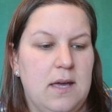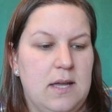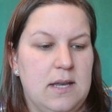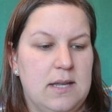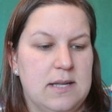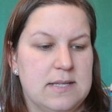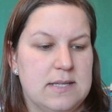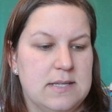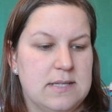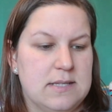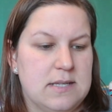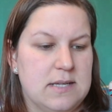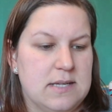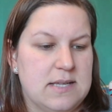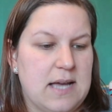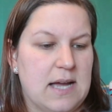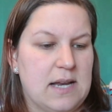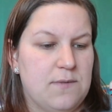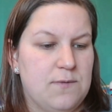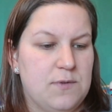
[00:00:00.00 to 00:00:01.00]
Das ist
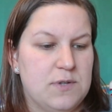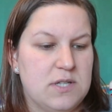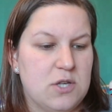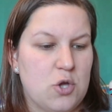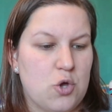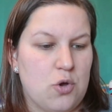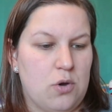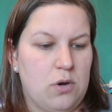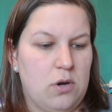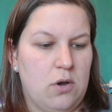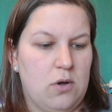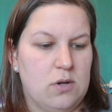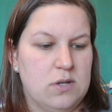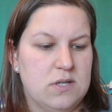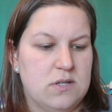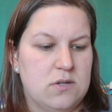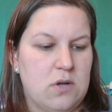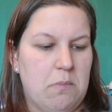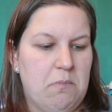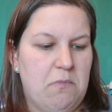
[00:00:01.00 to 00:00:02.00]
das 48 Stunden
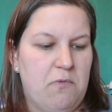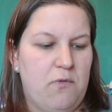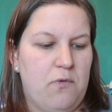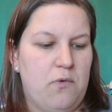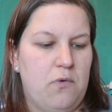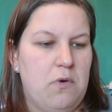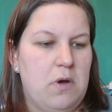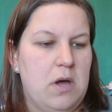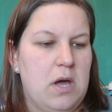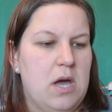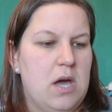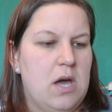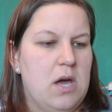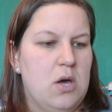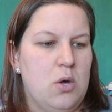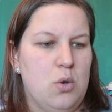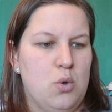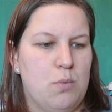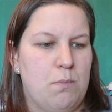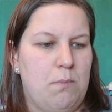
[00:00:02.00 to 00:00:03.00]
Nonstop
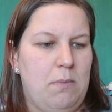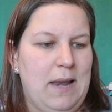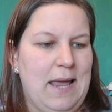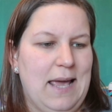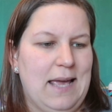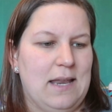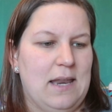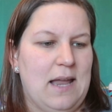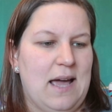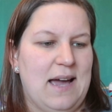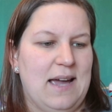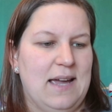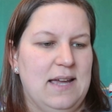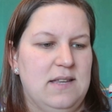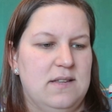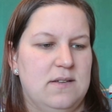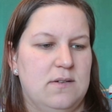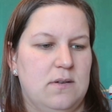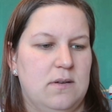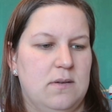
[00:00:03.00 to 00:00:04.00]
Fresh Black
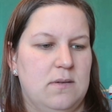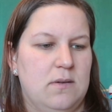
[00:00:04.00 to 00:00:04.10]
Night,